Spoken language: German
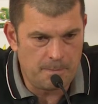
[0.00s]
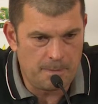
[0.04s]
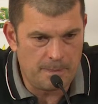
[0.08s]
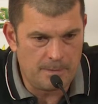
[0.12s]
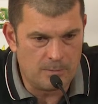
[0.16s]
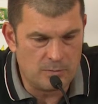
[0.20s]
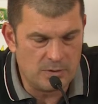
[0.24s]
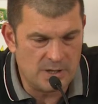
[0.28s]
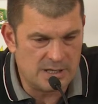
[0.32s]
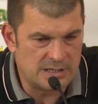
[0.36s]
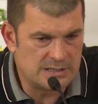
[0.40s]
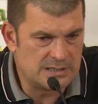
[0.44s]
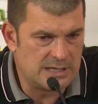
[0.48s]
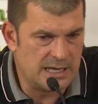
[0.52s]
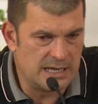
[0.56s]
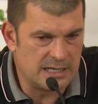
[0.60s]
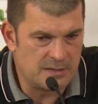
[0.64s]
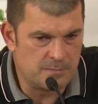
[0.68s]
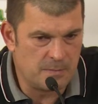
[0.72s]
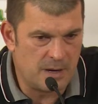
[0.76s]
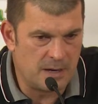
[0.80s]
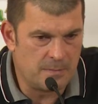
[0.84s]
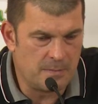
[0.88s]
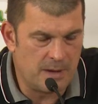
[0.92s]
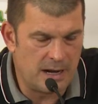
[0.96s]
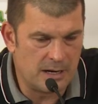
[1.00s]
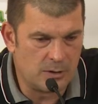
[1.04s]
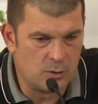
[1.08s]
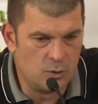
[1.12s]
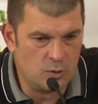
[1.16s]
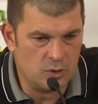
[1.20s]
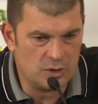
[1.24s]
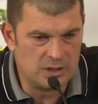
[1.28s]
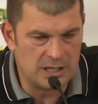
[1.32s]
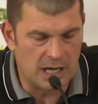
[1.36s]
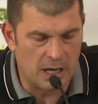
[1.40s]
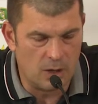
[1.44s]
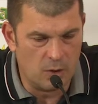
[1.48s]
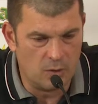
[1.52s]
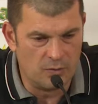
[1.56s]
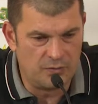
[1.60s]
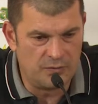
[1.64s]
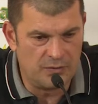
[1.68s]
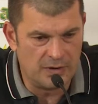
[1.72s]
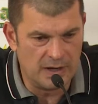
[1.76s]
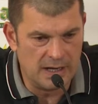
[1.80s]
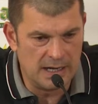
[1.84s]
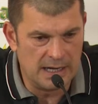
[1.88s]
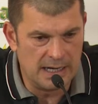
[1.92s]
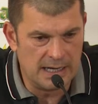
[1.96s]
und das geht manchmal gut
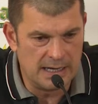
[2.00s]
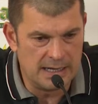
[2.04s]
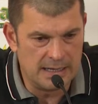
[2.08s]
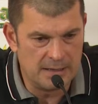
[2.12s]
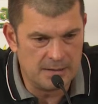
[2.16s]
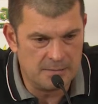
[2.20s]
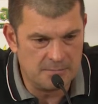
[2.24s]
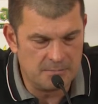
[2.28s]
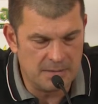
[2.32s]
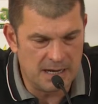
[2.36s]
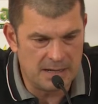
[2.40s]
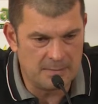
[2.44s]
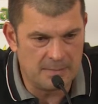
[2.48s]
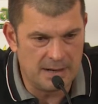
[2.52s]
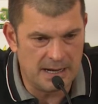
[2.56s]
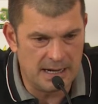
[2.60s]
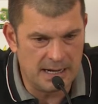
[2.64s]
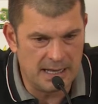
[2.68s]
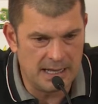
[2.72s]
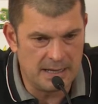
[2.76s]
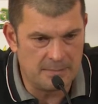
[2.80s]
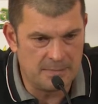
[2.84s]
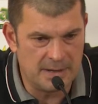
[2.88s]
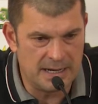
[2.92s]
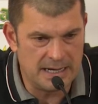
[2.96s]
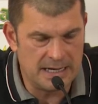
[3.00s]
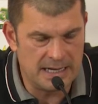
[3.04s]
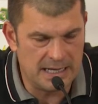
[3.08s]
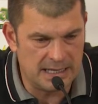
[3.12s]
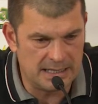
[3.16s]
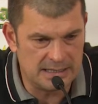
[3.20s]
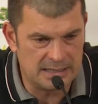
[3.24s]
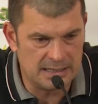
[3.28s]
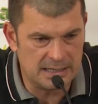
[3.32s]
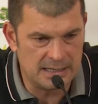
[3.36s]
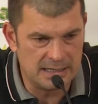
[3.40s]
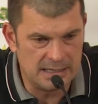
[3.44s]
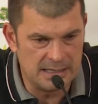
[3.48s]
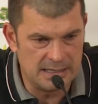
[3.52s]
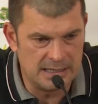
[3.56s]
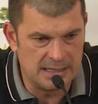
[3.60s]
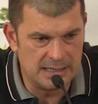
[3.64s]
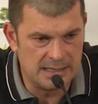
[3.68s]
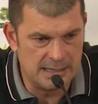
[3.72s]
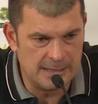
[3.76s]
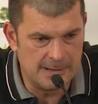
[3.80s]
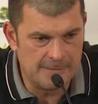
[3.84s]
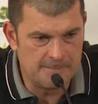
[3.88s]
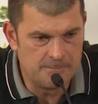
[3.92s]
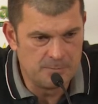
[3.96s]
auf, manchmal eben nicht
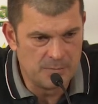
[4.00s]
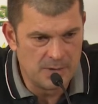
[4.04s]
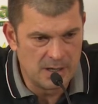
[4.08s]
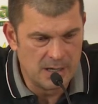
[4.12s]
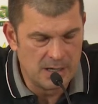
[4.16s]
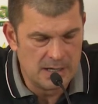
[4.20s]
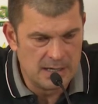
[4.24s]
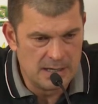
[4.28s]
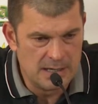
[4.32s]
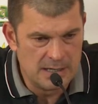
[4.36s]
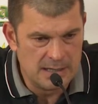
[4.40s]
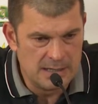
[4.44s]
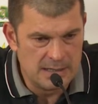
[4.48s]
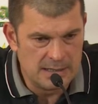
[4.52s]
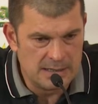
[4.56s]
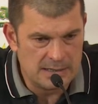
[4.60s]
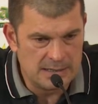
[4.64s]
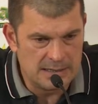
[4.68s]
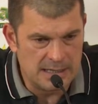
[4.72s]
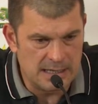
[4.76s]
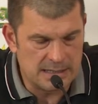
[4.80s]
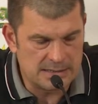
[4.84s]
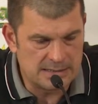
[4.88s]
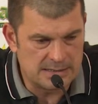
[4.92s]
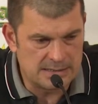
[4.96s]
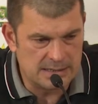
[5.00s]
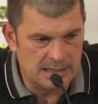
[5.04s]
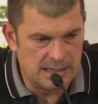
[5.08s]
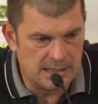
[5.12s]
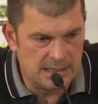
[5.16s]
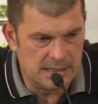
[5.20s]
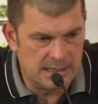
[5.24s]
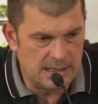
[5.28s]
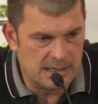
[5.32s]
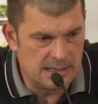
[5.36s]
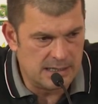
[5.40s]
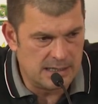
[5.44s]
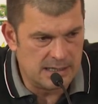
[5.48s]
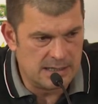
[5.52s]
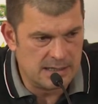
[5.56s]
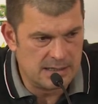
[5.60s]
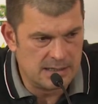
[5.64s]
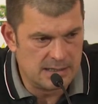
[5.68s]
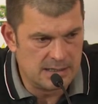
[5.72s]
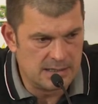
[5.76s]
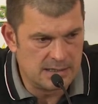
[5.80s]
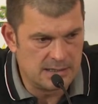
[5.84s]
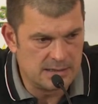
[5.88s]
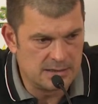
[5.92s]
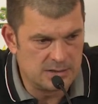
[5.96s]
das äh,
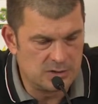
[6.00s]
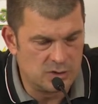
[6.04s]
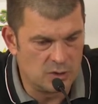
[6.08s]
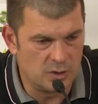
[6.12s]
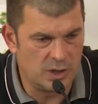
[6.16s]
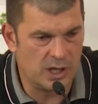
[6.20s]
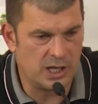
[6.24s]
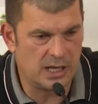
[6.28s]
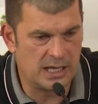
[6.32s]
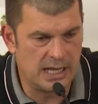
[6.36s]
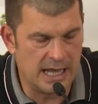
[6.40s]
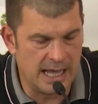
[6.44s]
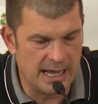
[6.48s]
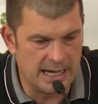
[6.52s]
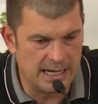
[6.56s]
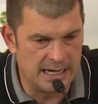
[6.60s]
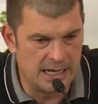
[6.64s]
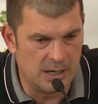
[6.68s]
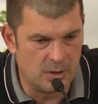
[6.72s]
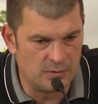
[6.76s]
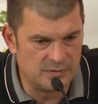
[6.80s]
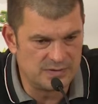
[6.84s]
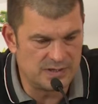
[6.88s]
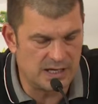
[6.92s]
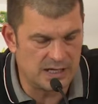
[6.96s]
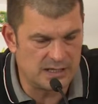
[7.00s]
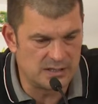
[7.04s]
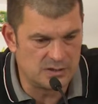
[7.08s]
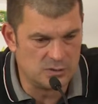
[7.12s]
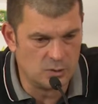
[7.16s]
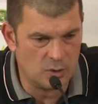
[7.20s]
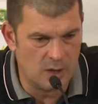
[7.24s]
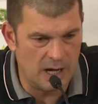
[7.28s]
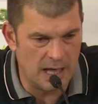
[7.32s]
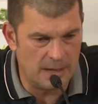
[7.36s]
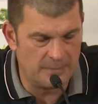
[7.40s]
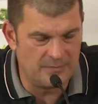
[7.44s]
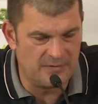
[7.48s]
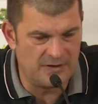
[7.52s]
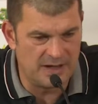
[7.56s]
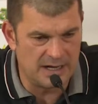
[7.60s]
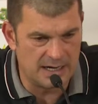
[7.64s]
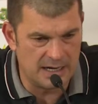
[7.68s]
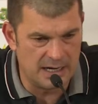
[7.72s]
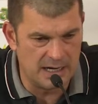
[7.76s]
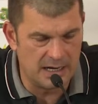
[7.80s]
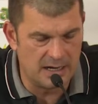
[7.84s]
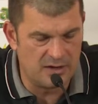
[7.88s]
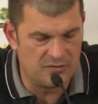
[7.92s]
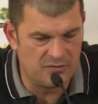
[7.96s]
Zurückgehen auf 6-0 Abwehr
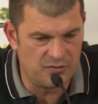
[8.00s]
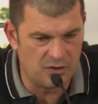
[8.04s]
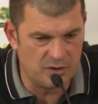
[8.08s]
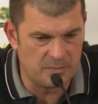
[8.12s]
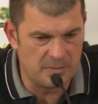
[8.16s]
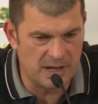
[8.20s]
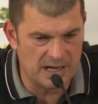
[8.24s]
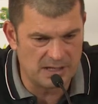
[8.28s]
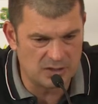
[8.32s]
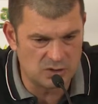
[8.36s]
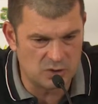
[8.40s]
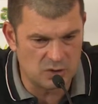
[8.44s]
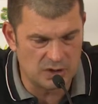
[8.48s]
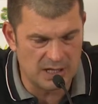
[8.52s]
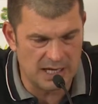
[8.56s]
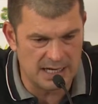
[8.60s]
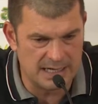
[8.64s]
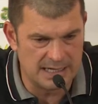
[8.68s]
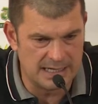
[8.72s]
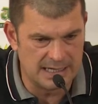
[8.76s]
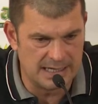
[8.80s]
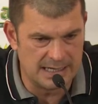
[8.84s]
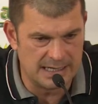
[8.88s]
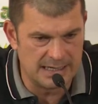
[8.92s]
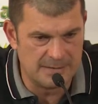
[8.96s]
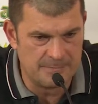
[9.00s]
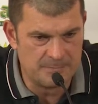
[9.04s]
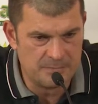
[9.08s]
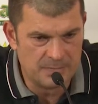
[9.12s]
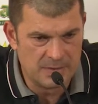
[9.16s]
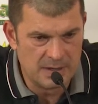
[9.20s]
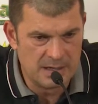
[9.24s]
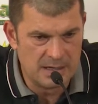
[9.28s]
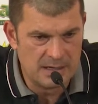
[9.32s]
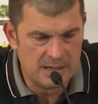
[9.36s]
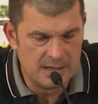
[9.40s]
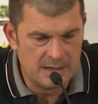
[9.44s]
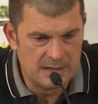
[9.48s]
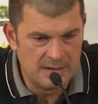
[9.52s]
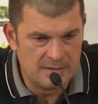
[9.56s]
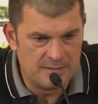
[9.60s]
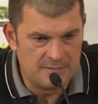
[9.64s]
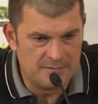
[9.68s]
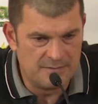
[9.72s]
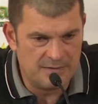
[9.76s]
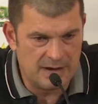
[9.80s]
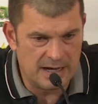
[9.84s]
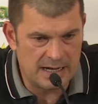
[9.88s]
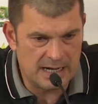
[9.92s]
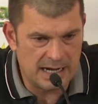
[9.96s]
äh, von Melsungen äh,
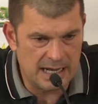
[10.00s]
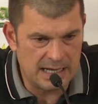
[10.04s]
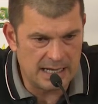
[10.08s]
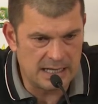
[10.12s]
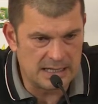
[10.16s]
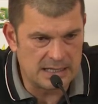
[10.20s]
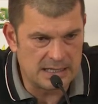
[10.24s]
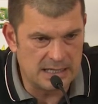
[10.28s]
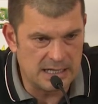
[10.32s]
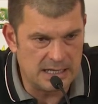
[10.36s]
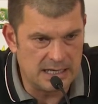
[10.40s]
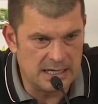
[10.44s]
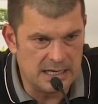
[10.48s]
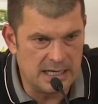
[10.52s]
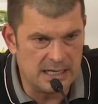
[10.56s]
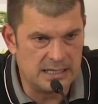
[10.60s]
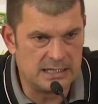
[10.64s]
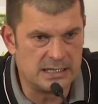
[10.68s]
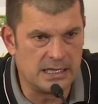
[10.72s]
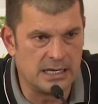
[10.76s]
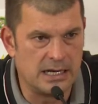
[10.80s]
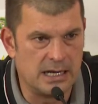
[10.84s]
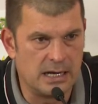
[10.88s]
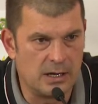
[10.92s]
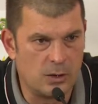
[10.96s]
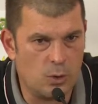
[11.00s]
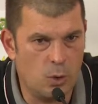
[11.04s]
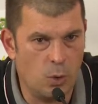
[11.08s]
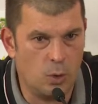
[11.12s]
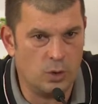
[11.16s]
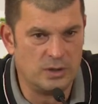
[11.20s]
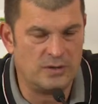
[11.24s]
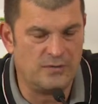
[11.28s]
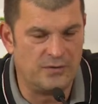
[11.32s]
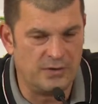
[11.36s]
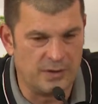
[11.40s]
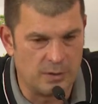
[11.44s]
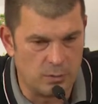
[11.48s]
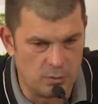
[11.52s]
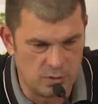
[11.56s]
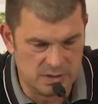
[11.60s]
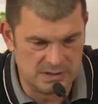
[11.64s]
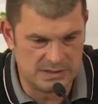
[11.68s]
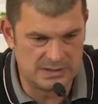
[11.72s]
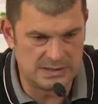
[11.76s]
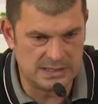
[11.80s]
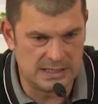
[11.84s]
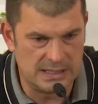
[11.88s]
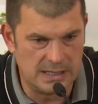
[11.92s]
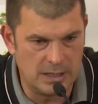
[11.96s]
war eigentlich nicht äh, gut für
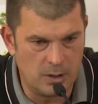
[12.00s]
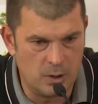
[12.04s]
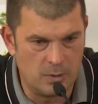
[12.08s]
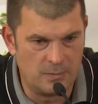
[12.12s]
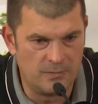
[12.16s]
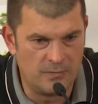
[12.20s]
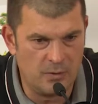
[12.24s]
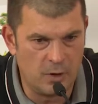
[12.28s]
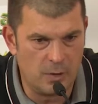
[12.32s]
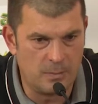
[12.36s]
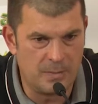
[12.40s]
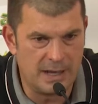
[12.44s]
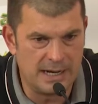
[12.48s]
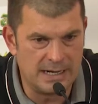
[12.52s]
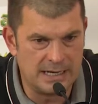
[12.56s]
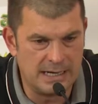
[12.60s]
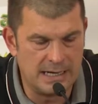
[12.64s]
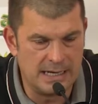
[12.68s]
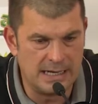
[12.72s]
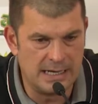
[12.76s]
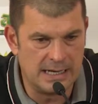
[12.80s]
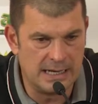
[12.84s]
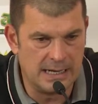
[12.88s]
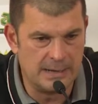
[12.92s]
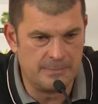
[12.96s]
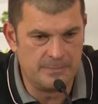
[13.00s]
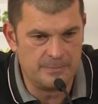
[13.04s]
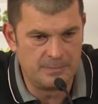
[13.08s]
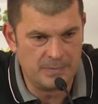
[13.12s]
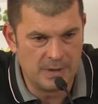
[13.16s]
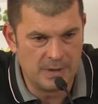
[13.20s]
uns, äh, obwohl man äh,